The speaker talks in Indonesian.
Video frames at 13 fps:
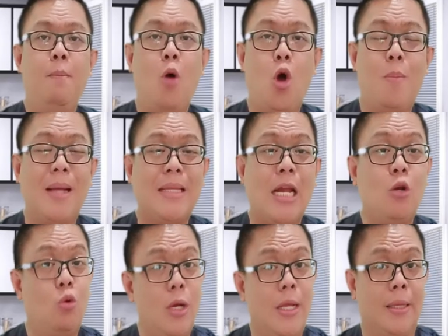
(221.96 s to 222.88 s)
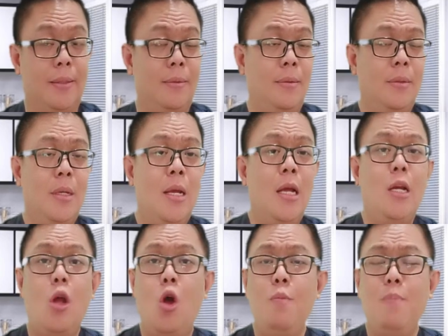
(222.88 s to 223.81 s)
Pengobatan kulit
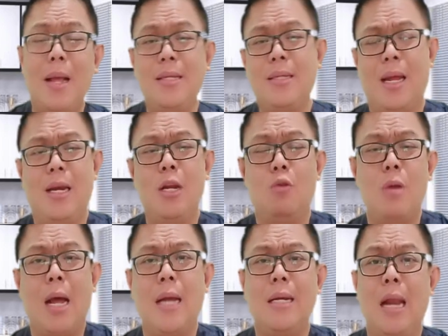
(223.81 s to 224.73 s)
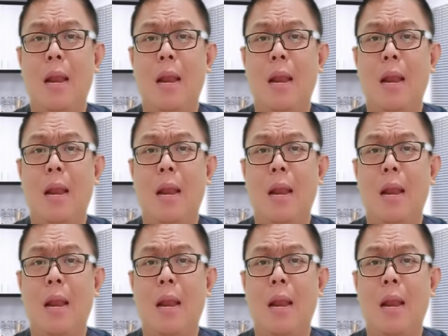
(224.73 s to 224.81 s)
Daun pacar digunakan